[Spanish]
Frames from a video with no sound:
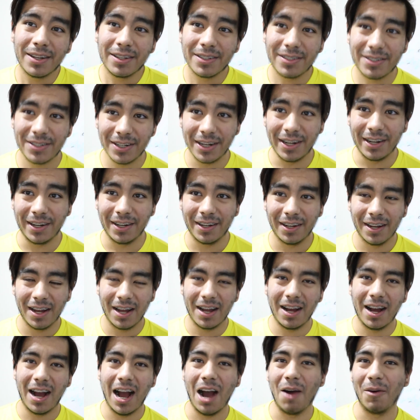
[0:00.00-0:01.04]
Sí,
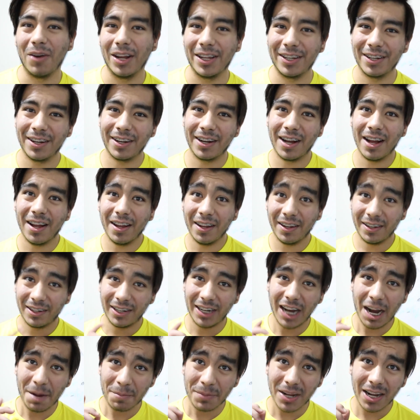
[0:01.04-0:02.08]
ahora llega,
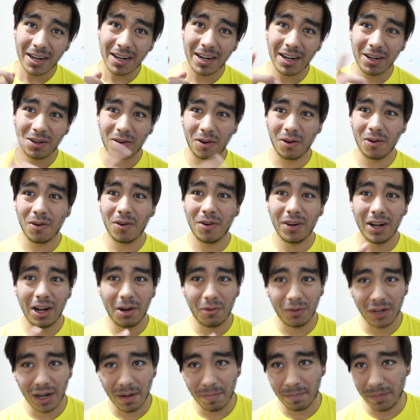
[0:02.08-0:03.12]
cámbiale el color a
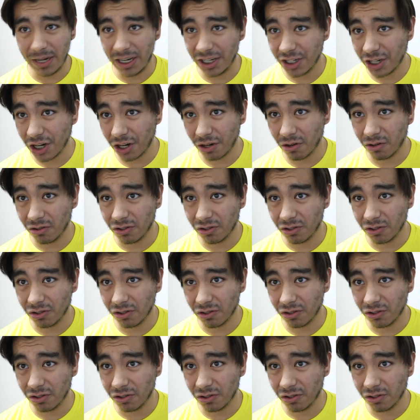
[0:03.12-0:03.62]
una pinche